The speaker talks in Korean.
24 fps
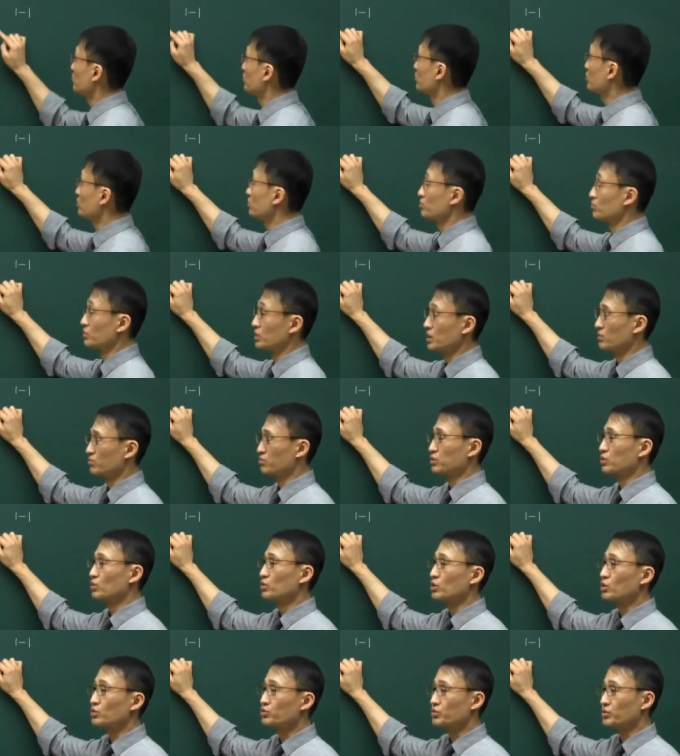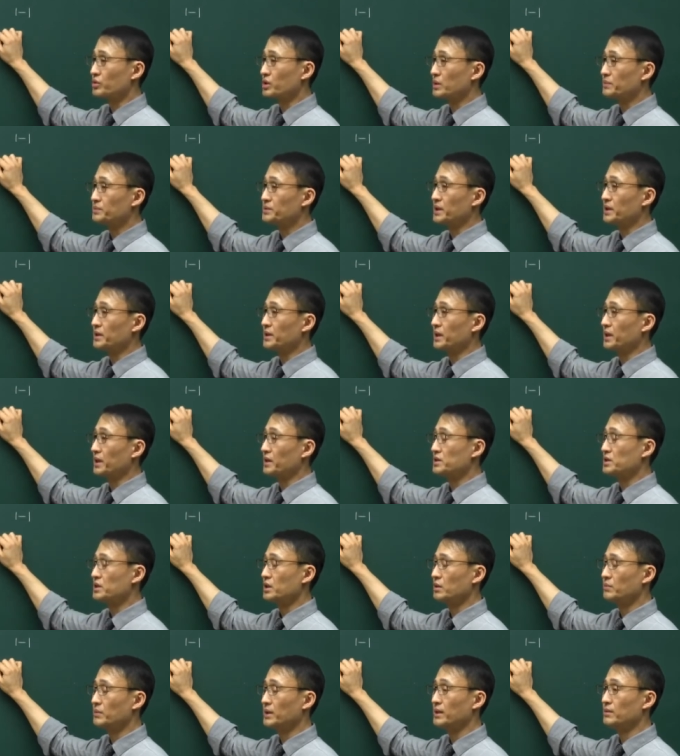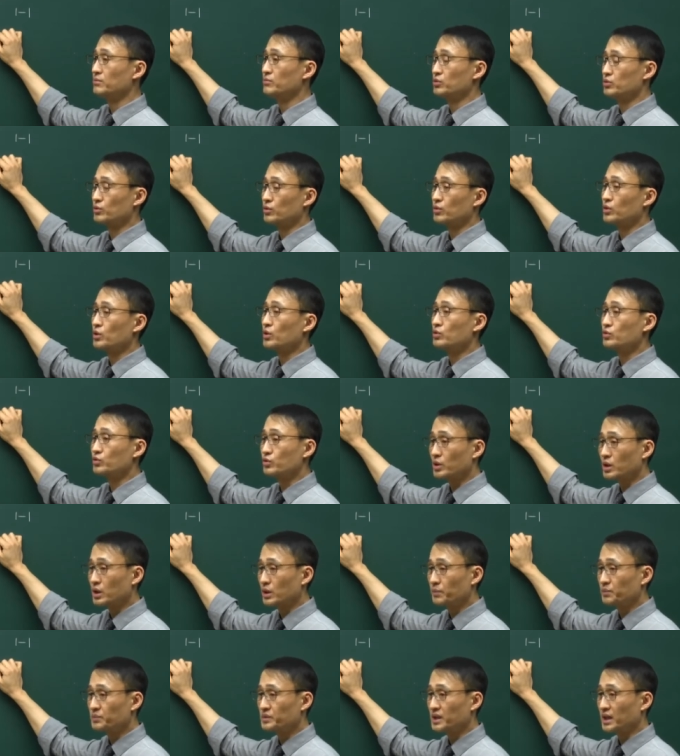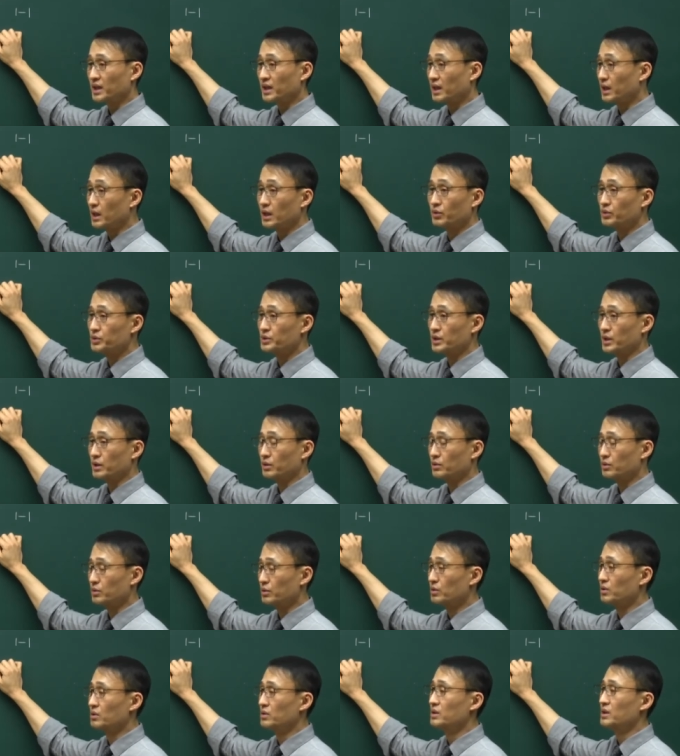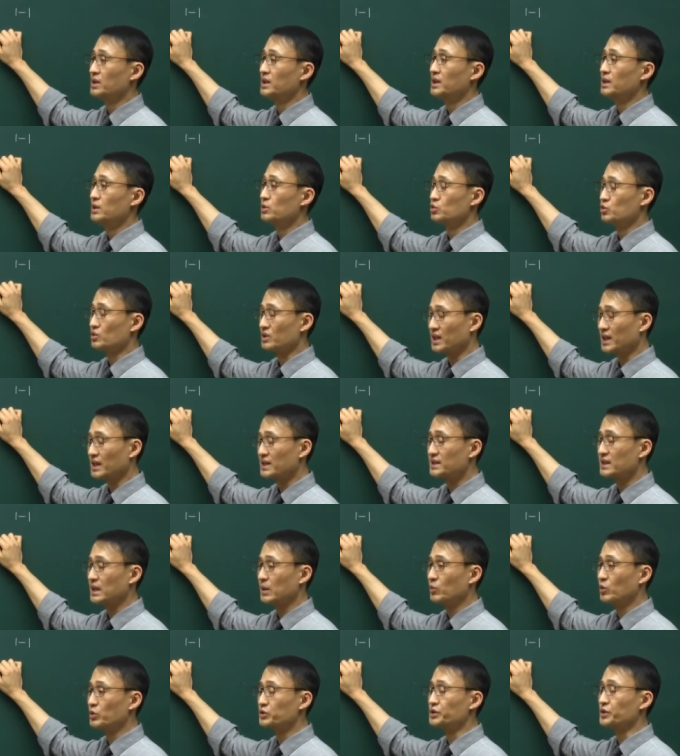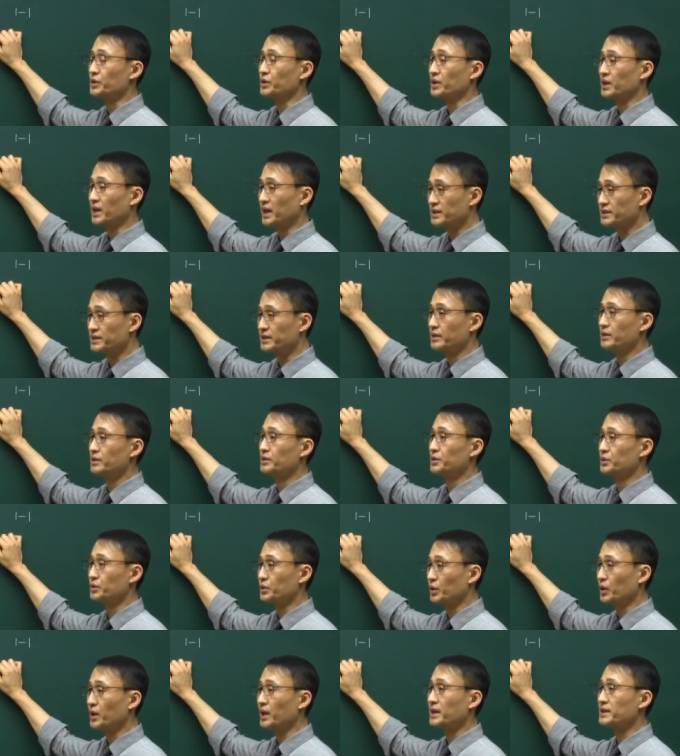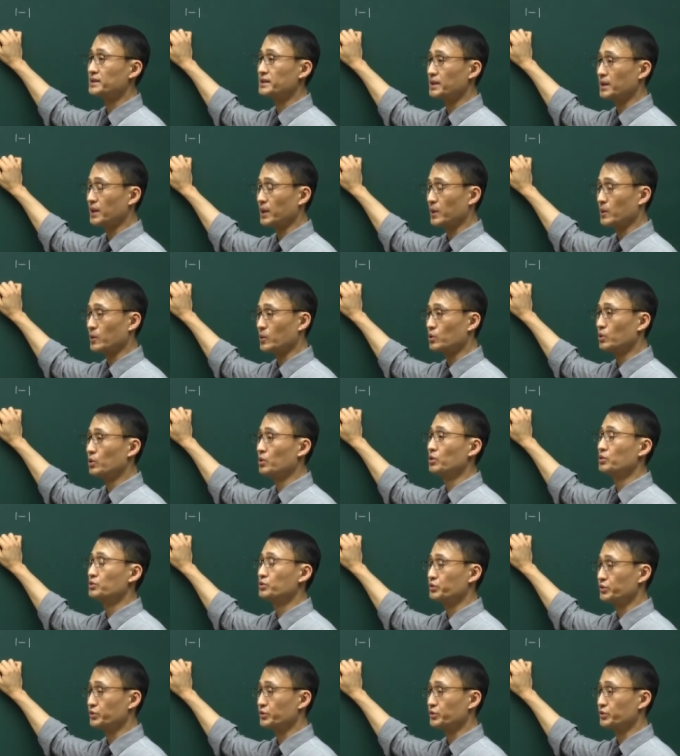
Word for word: 무동 이제 무등록 중개업자인데 시험에는 무등록 중개업자 이렇게 나오지 않고 중개사무소 개설 등록하지 않고